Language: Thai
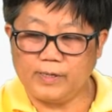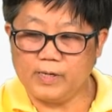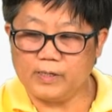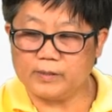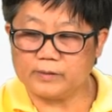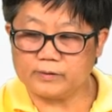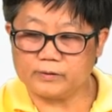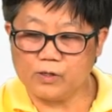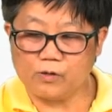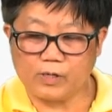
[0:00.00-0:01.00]

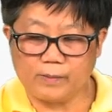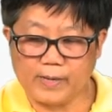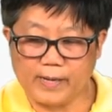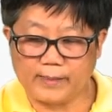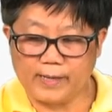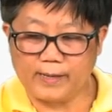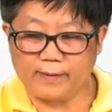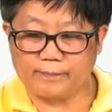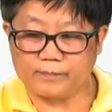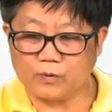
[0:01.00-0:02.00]
1 ยกกำลัง
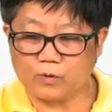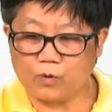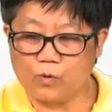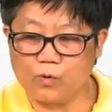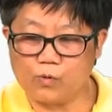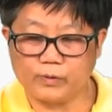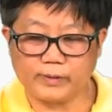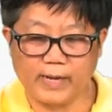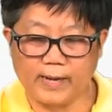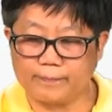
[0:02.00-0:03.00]
m คูณ
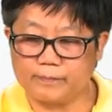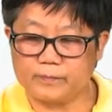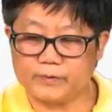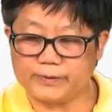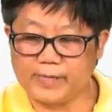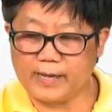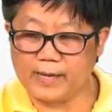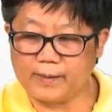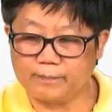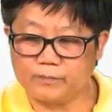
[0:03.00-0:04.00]
กับ
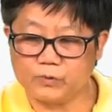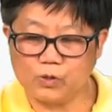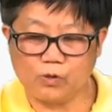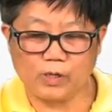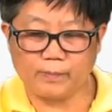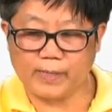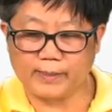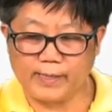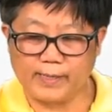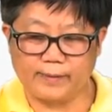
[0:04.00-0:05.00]
3 ยกกำลั
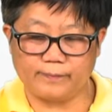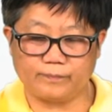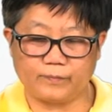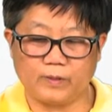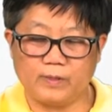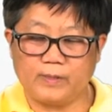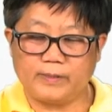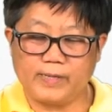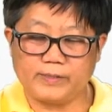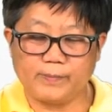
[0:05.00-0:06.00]
ง m
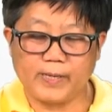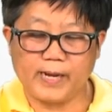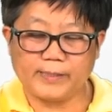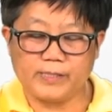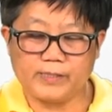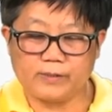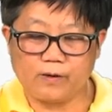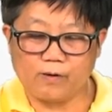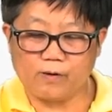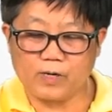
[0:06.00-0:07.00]
ในสมการที่
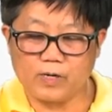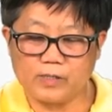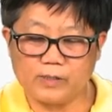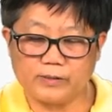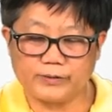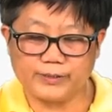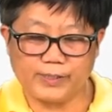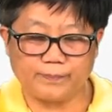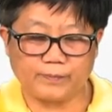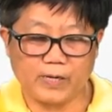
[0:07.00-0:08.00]
2 ก็คือ
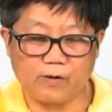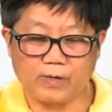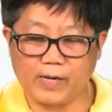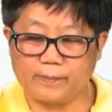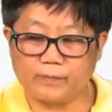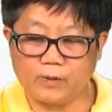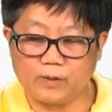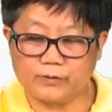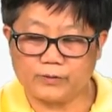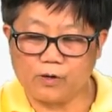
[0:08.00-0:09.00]
10 เท่ากับ
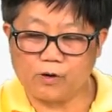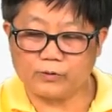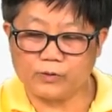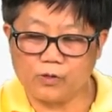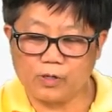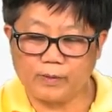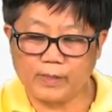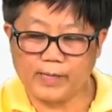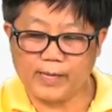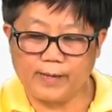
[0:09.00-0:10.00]
2 ยกกำ
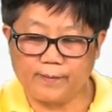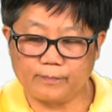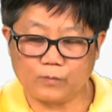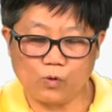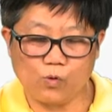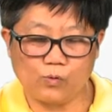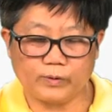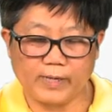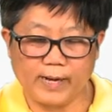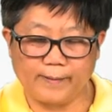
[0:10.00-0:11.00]
ลัง m คู
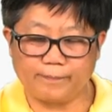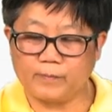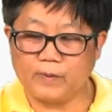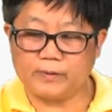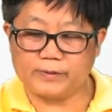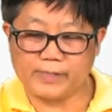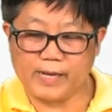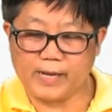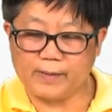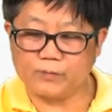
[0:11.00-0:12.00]
ณกับ
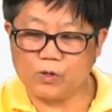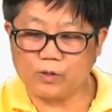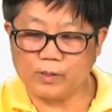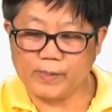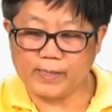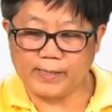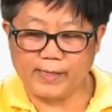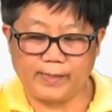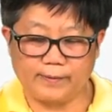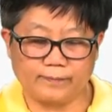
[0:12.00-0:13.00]
3 ยกกำลัง
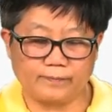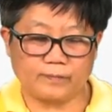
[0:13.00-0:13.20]
n